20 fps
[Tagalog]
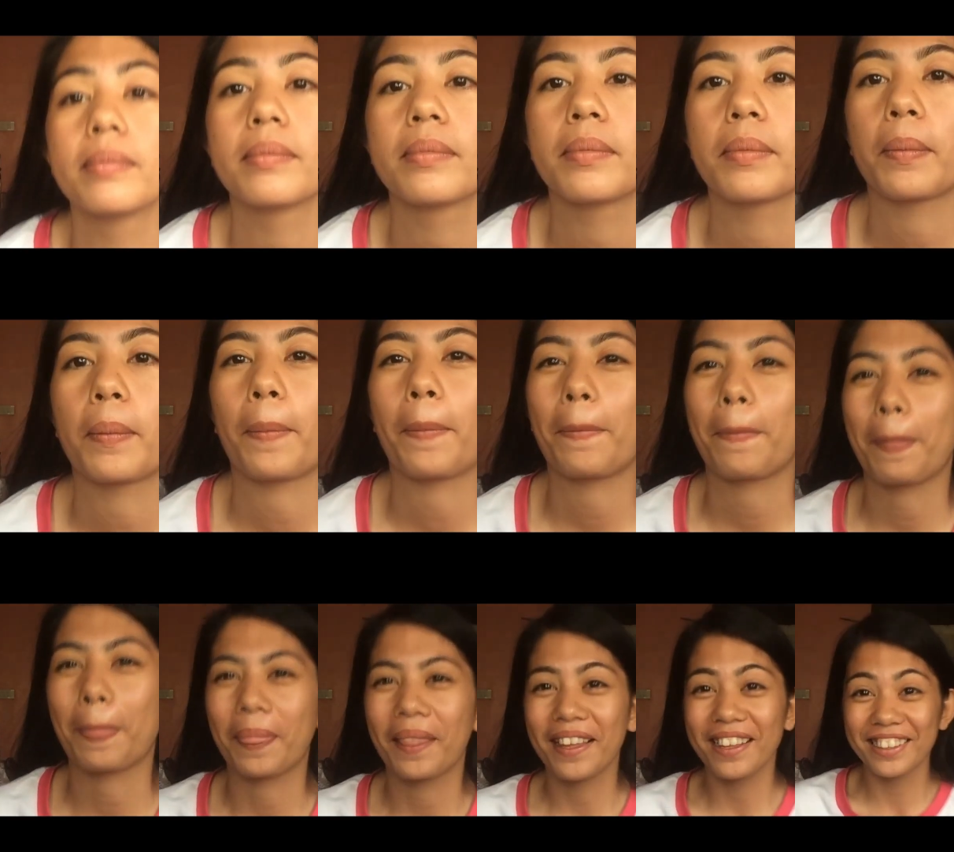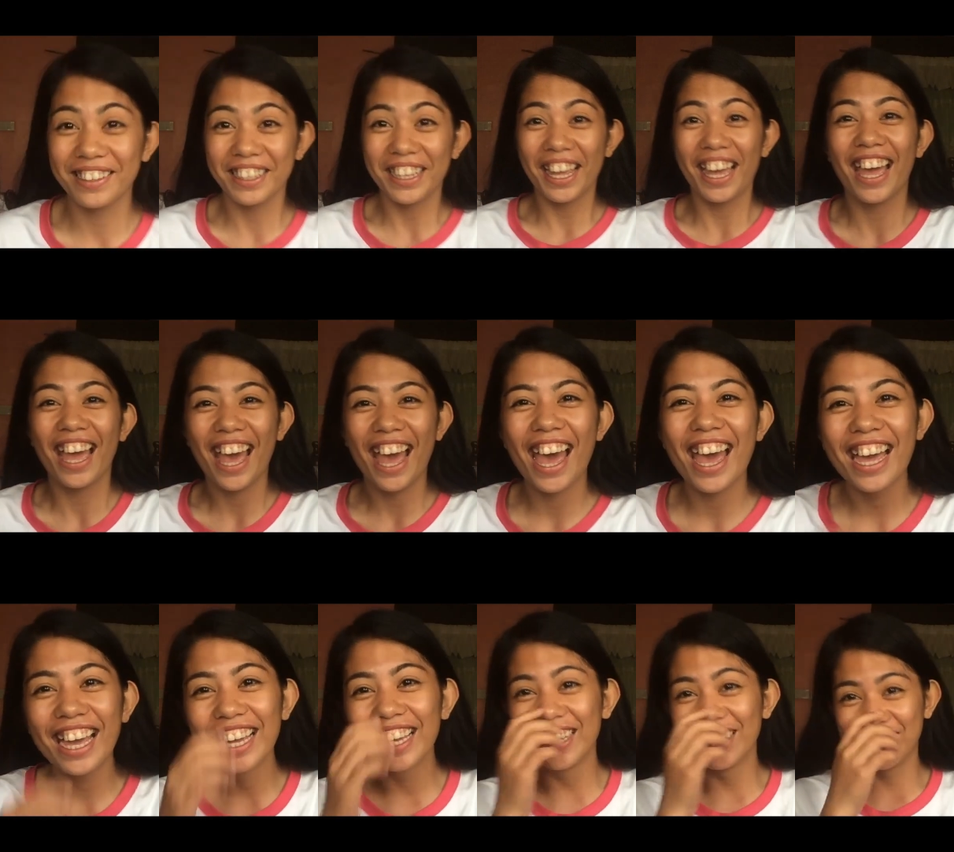So yun, nag
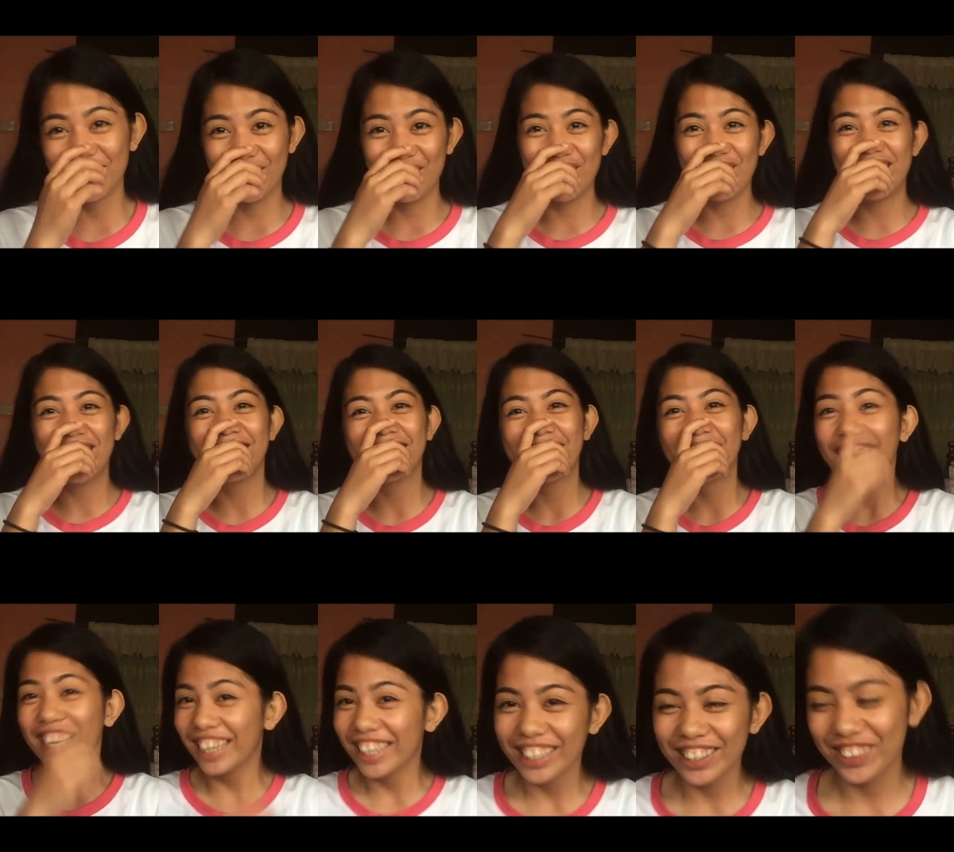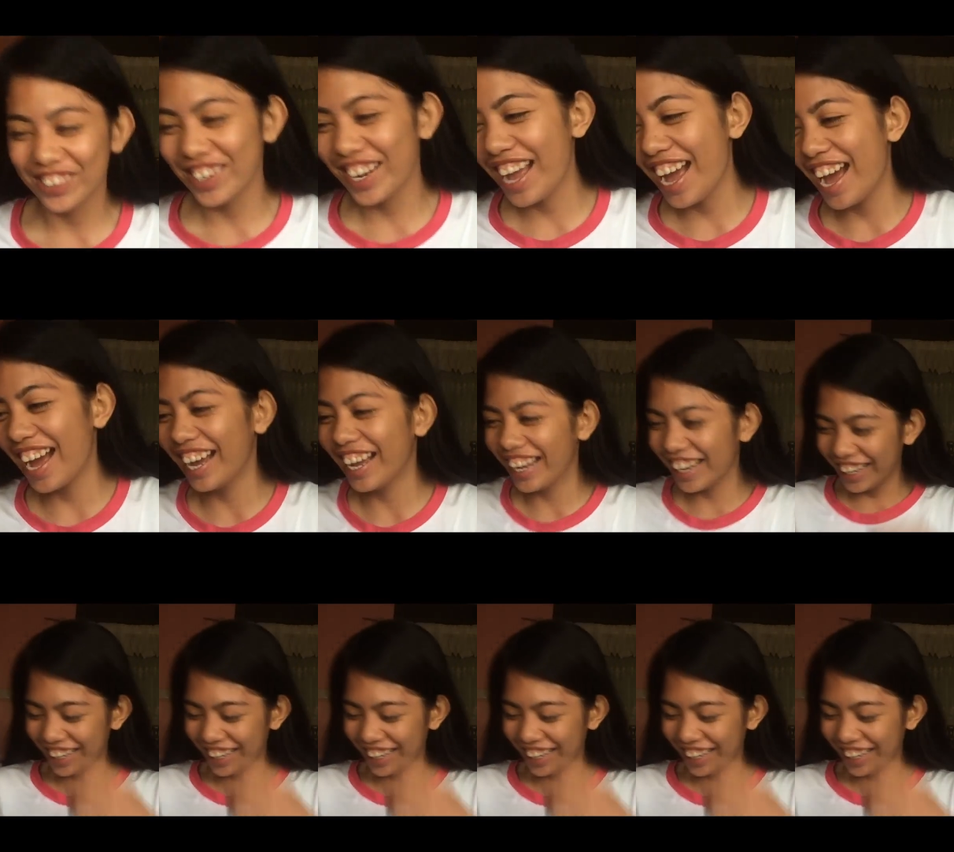nagsastruggle po kami yun guys. Yun na.